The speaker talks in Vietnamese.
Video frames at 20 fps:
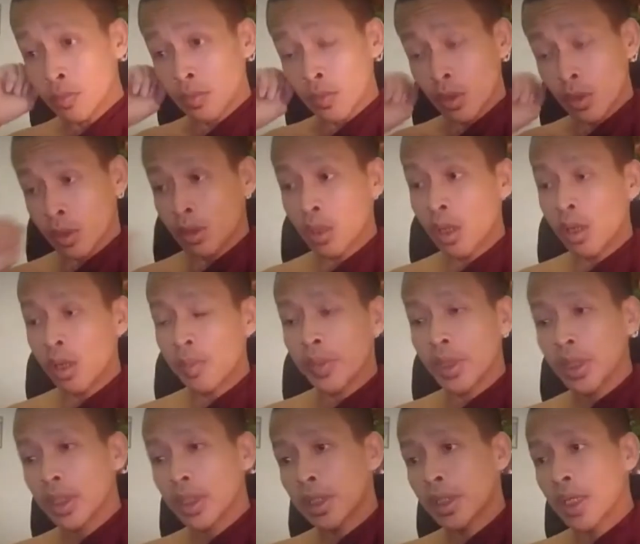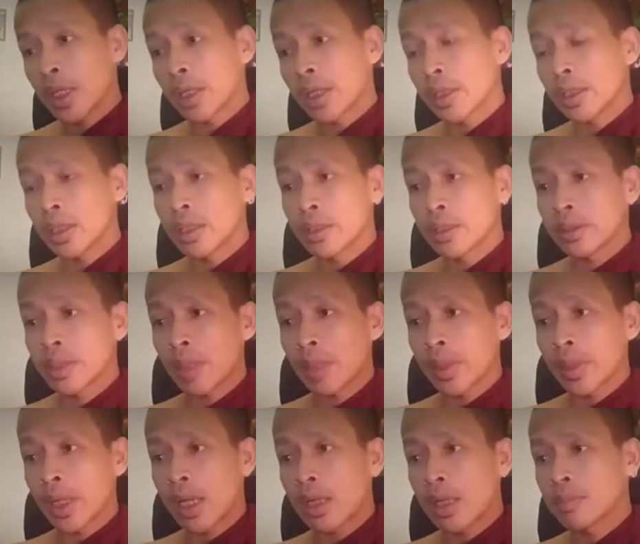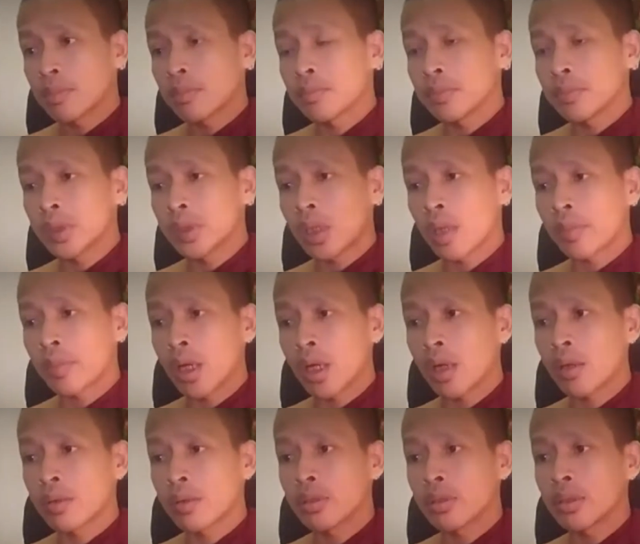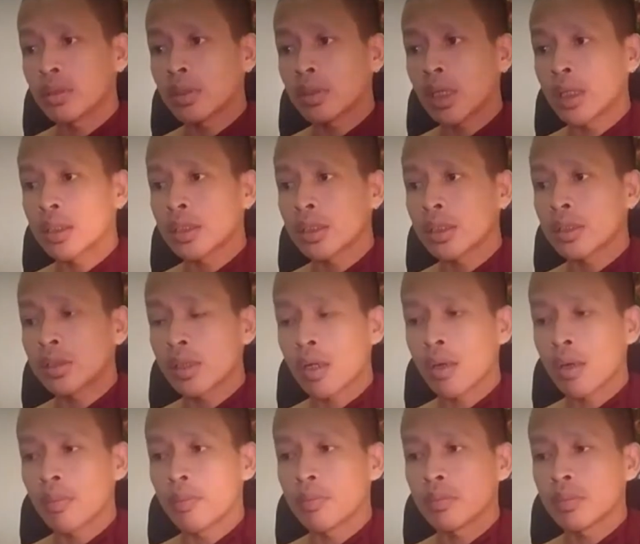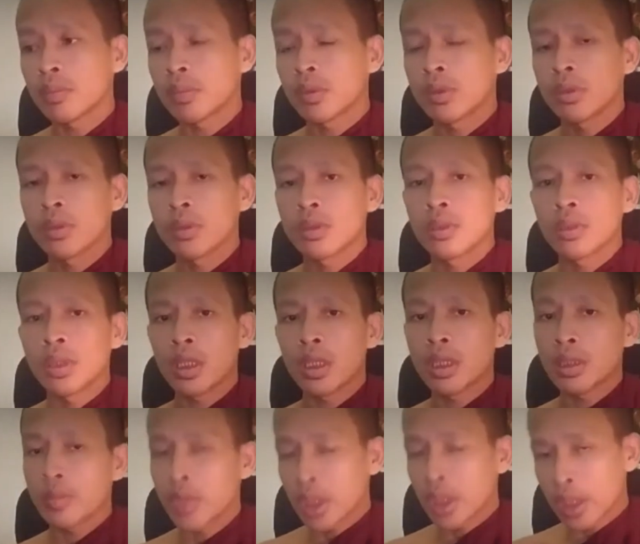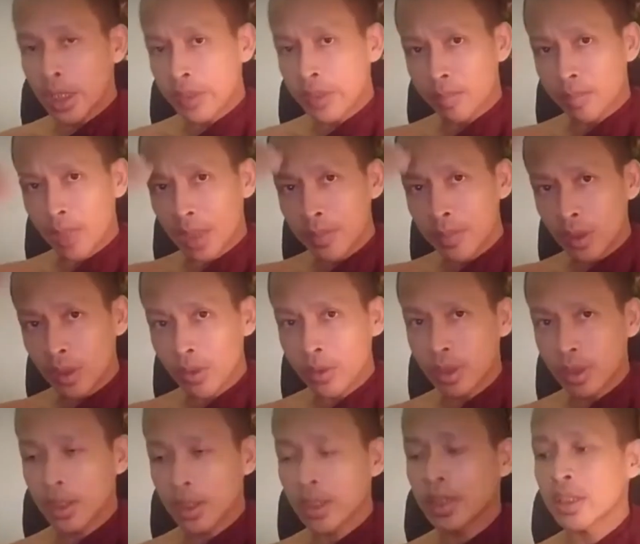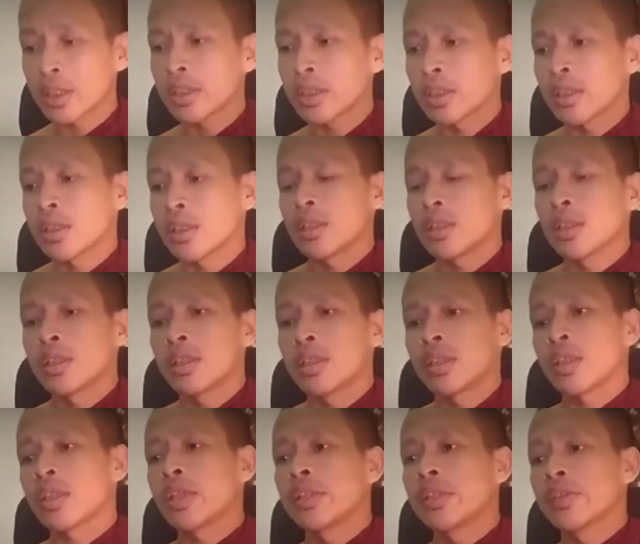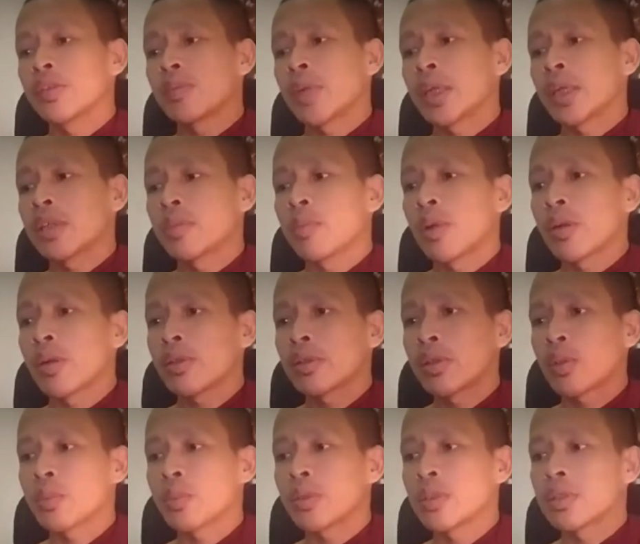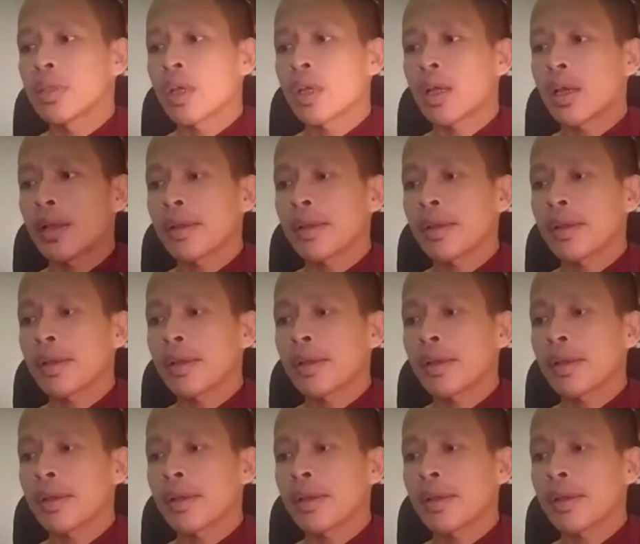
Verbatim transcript: đòi về nè riêng chập đam chọp hao rồi thà chật chọp nơi mình cái đây máy mà to tiền à cái đây máy bỏ nhóm nó cứ thà